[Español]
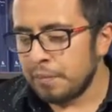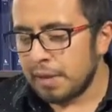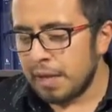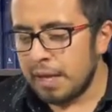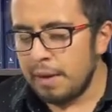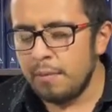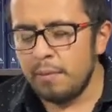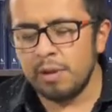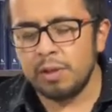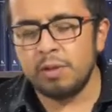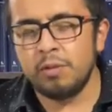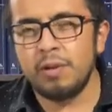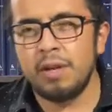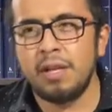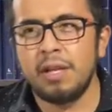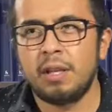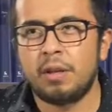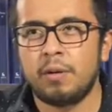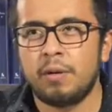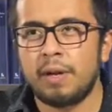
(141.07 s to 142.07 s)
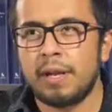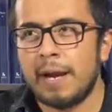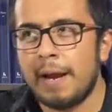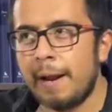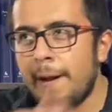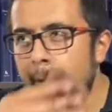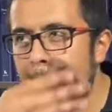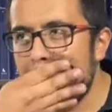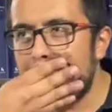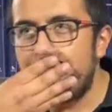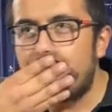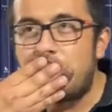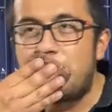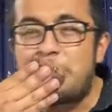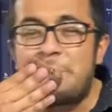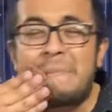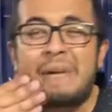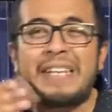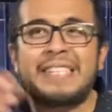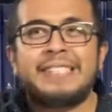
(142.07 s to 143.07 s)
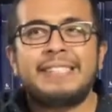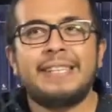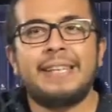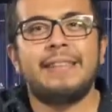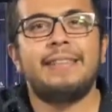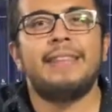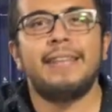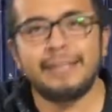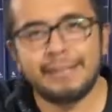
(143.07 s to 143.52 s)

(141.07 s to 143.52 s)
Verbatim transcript: Emo es una editorial bastante